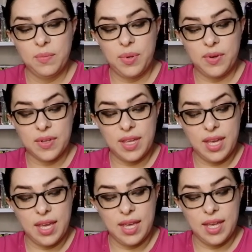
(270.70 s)

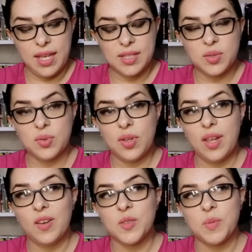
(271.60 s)
porque es uno
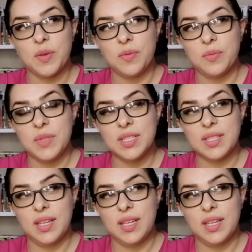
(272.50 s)
de los perfumes